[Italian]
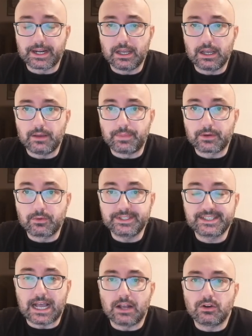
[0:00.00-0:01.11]
eh, per
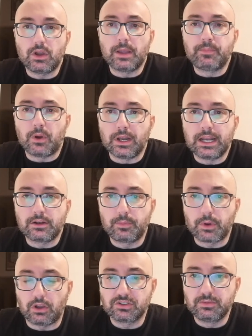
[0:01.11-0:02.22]
quest'anno e poi l'anno
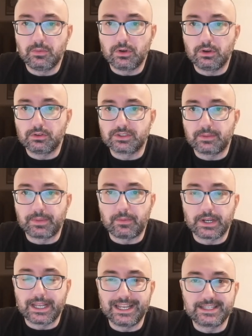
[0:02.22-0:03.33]
prossimo sappiamo
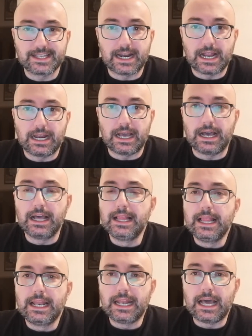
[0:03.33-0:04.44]
che inizierà la,
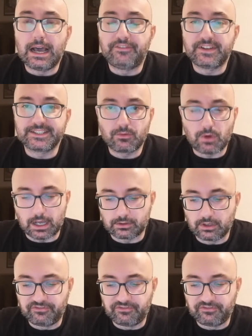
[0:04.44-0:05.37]
la fase 4.